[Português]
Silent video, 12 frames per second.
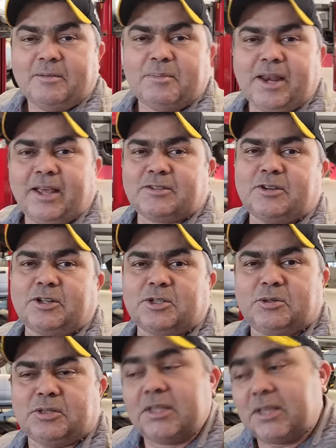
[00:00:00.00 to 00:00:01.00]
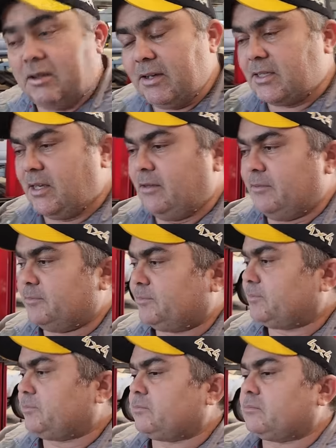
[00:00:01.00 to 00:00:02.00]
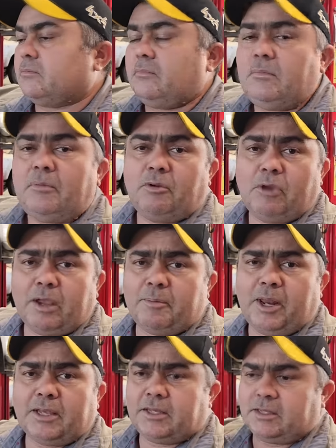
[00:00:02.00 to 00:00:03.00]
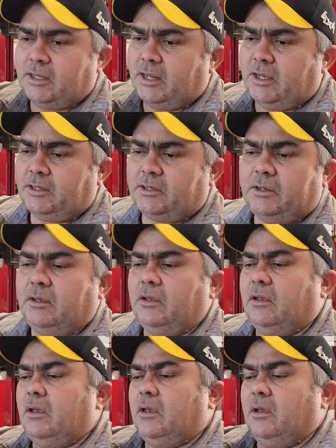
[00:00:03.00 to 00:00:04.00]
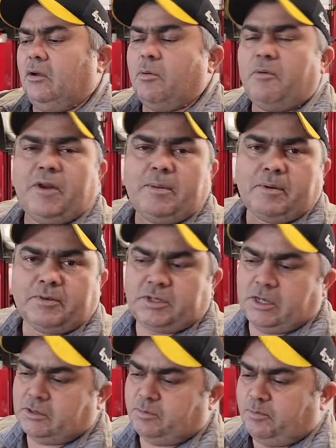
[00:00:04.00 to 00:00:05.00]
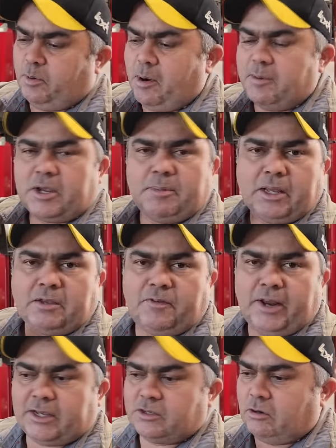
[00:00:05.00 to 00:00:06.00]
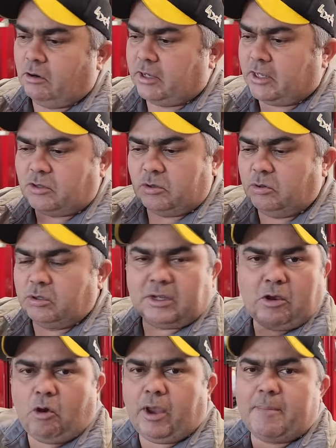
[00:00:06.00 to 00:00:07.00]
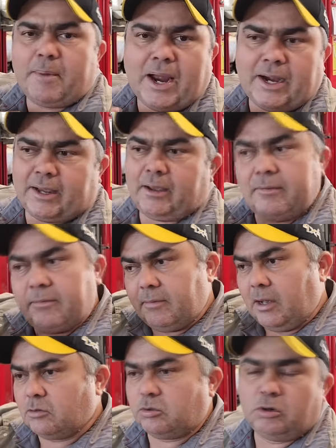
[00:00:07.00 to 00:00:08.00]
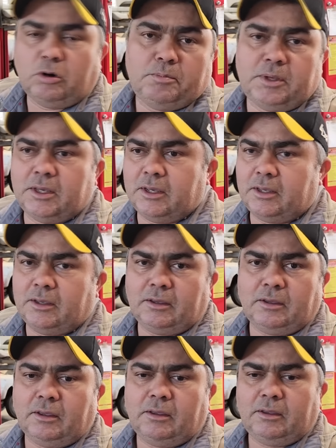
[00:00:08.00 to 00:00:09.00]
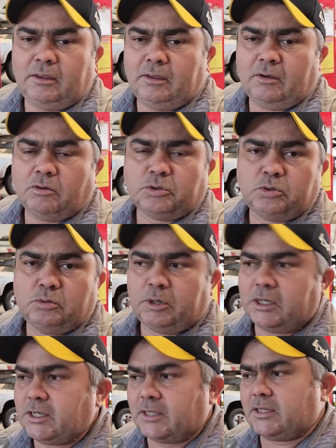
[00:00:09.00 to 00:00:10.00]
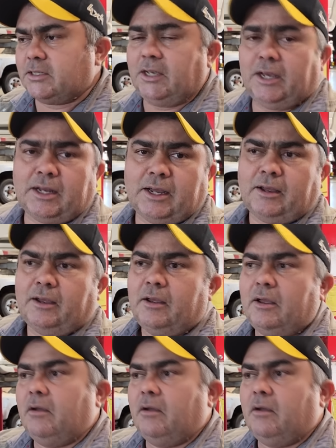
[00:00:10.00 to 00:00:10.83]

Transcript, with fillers: Beleza, senhoras e senhores? Então é isso aí. Um caminhonete é excelente. Como eu falei para vocês, problema de caminhonete flex, qualquer toda, qualquer marca, autonomia e, e consumo. Não adianta você se enganar.